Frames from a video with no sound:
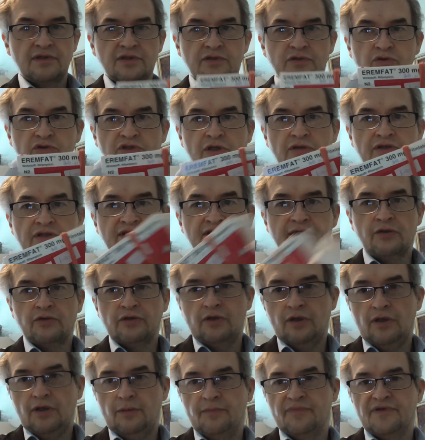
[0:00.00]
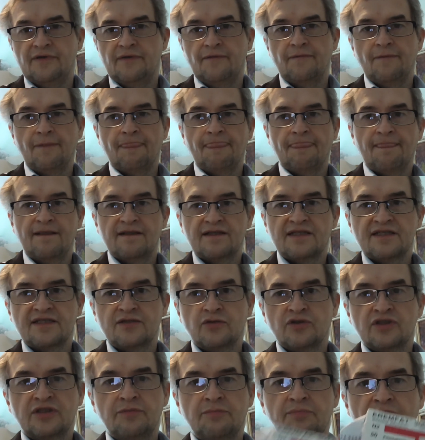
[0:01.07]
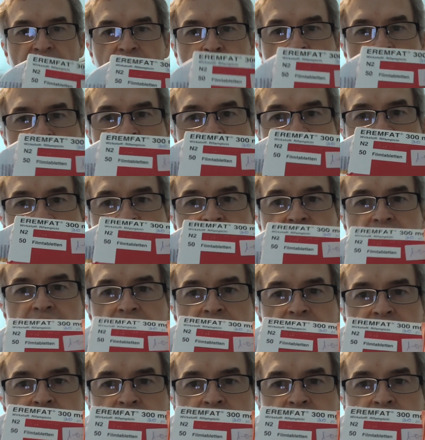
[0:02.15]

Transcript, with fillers: So schaut es aus. Das ist nur die Packung übrig. Ne?